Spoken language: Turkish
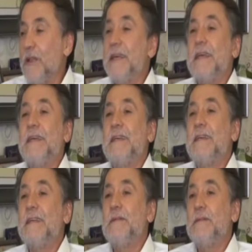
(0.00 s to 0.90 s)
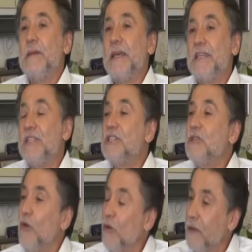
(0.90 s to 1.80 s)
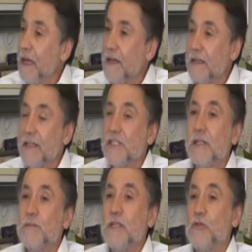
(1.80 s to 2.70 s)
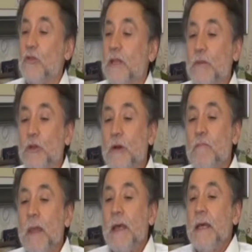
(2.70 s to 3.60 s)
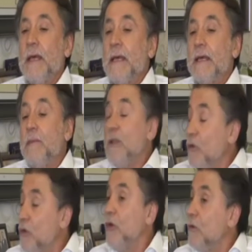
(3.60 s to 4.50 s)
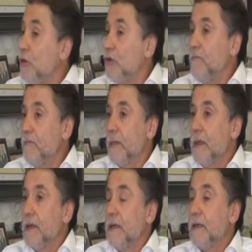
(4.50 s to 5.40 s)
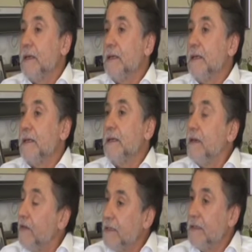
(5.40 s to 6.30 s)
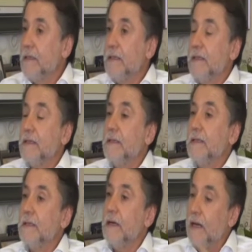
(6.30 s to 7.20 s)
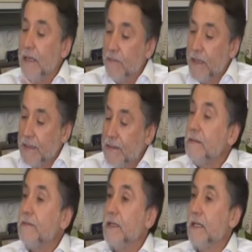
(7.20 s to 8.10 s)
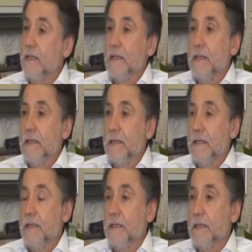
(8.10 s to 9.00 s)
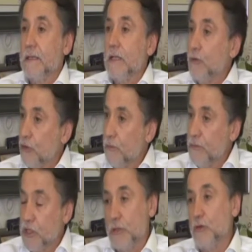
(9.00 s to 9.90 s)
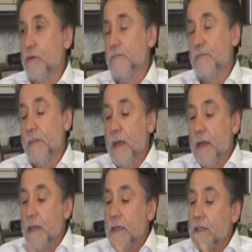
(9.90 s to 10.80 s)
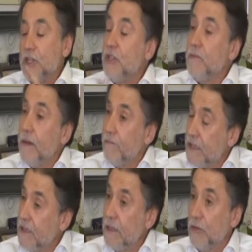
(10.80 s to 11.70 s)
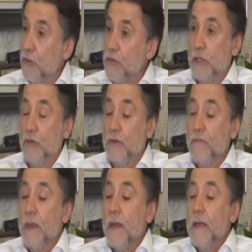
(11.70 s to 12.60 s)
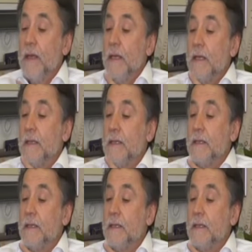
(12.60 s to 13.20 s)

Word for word: böyle e, pek işin içinde olmayan arkadaşlarımız da söyleyebiliyor. E, ben öyle görmüyorum. E, evet e, ailemden vakit e, alıyorum, çalıyorum. E, işimden vakit alıyorum, çalıyorum. E,